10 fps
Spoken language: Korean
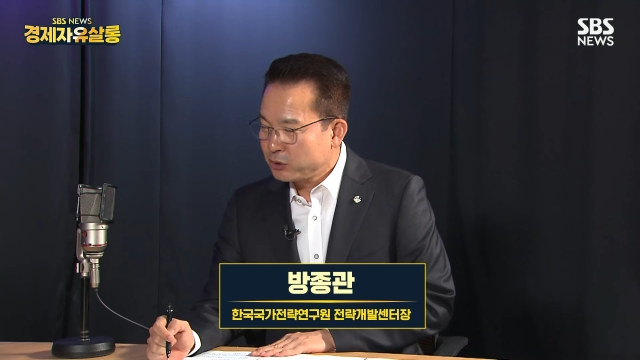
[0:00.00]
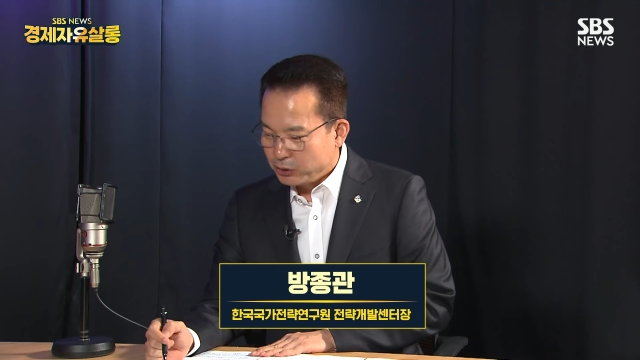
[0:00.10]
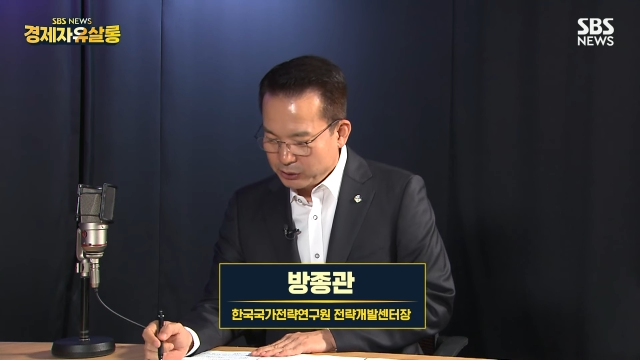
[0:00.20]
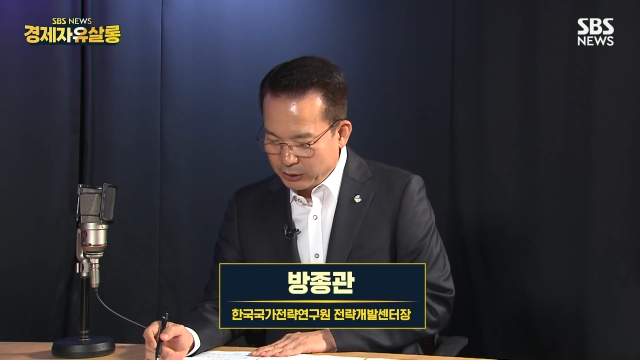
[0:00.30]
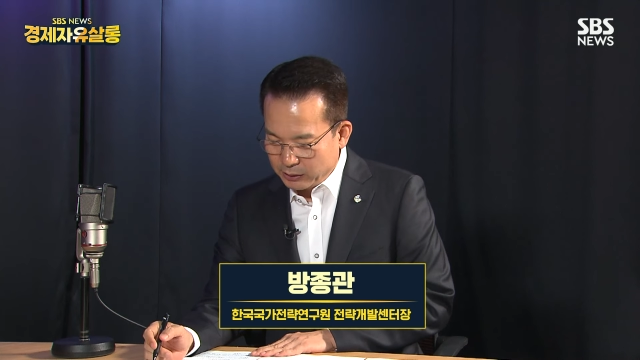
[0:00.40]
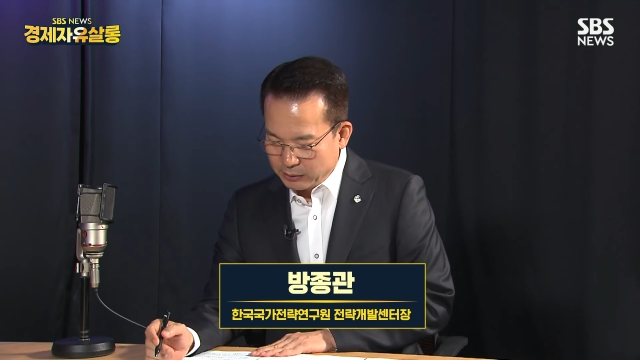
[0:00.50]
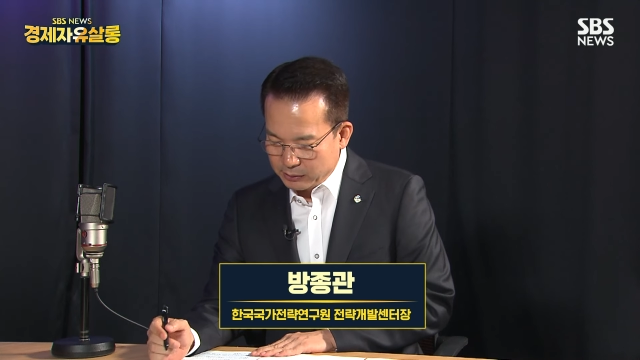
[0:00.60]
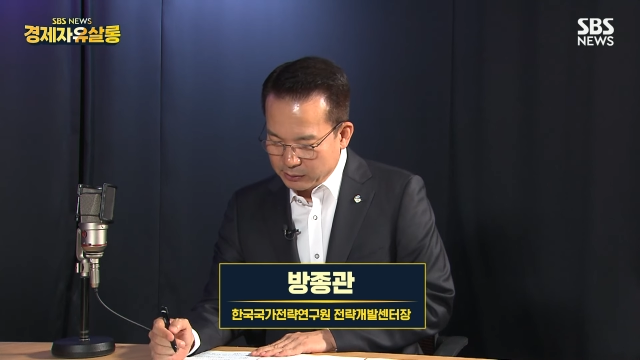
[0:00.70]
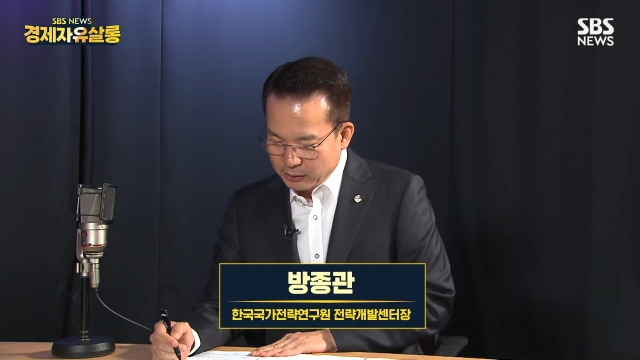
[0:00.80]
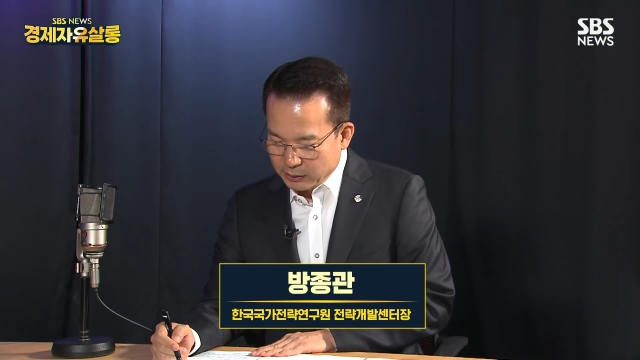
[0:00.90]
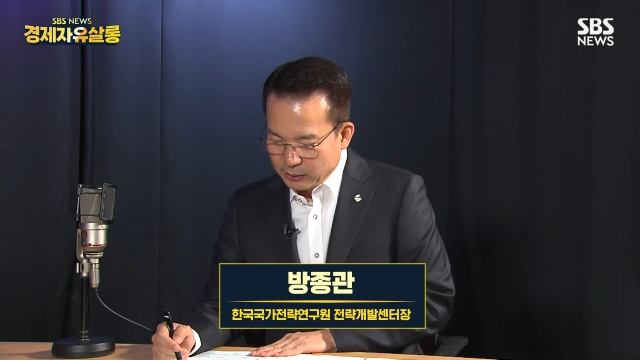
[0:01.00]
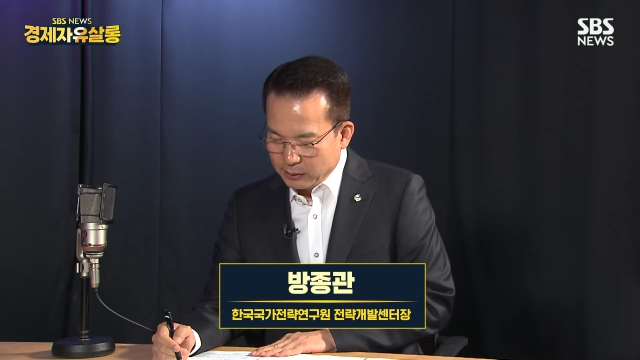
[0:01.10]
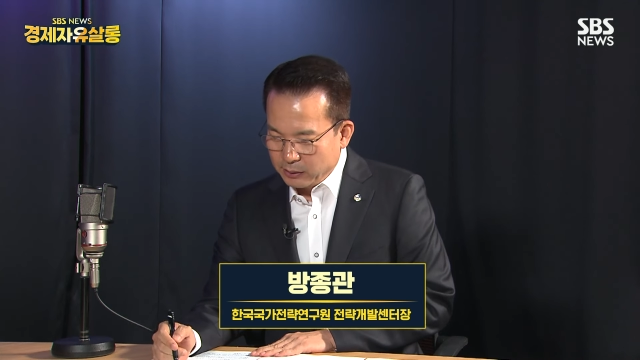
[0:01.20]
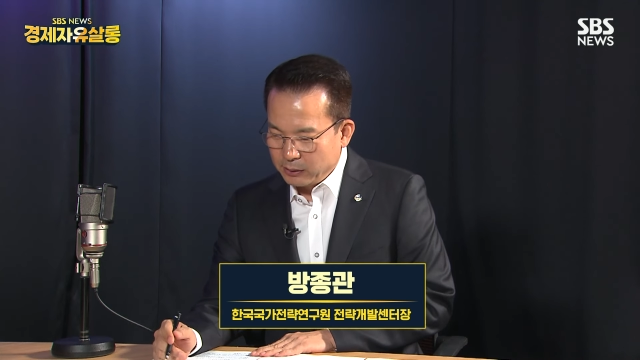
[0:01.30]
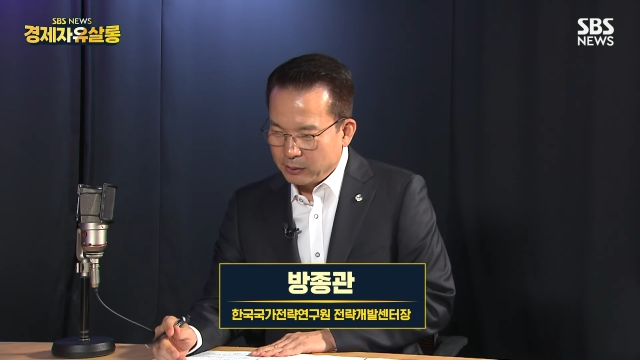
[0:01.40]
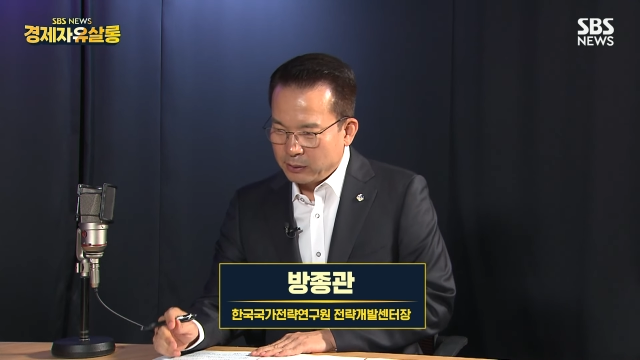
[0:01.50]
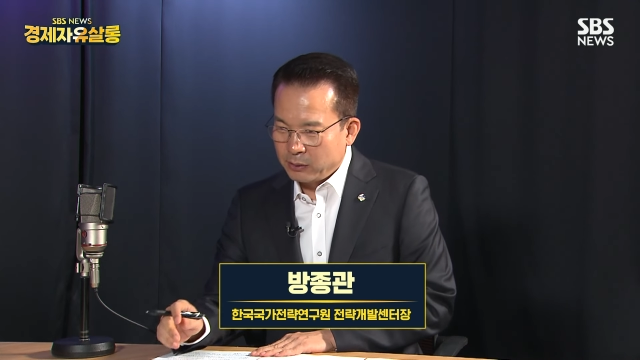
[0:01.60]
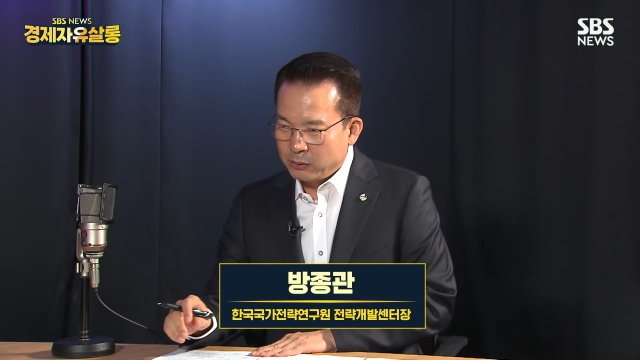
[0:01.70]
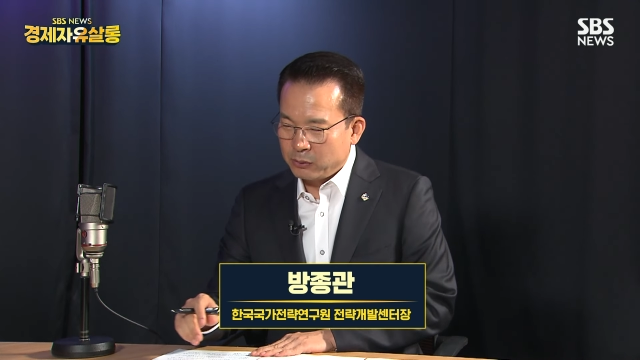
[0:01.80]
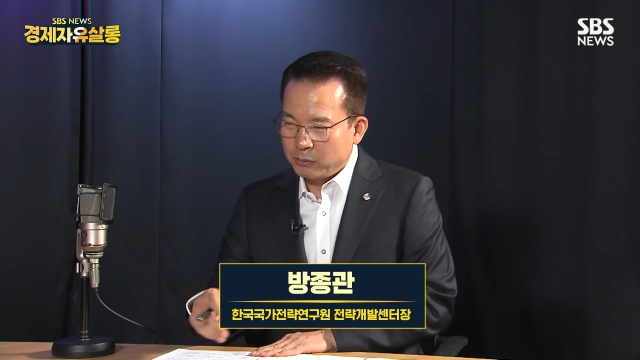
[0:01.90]
네. 첫째는
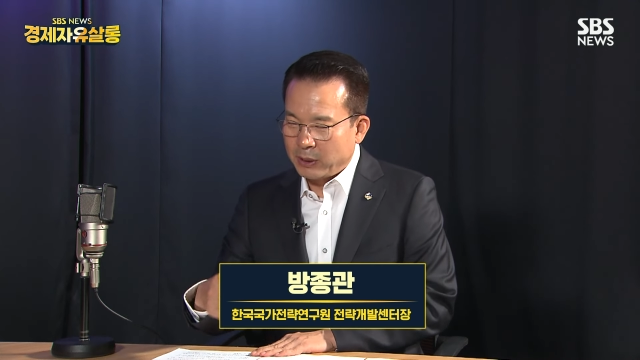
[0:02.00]
어,